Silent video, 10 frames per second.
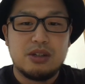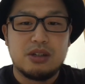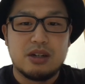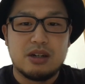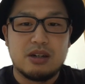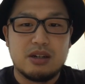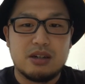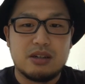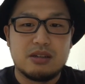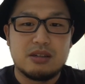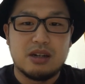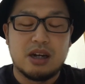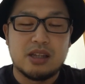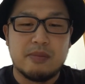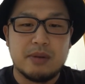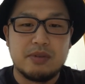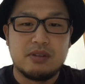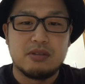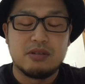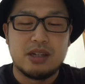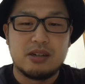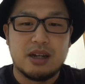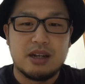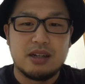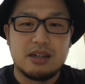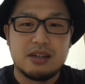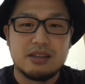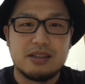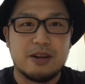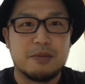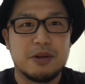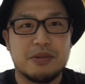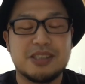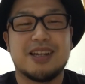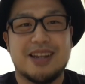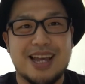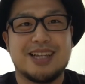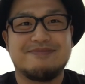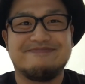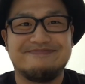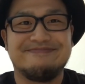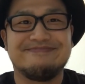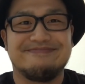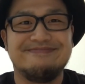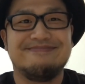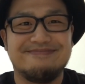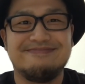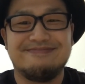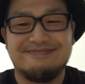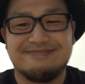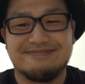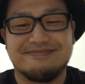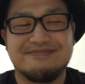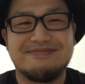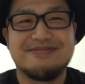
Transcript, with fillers: いや頭ぶっ飛んでるなって思いましたねうんうんうん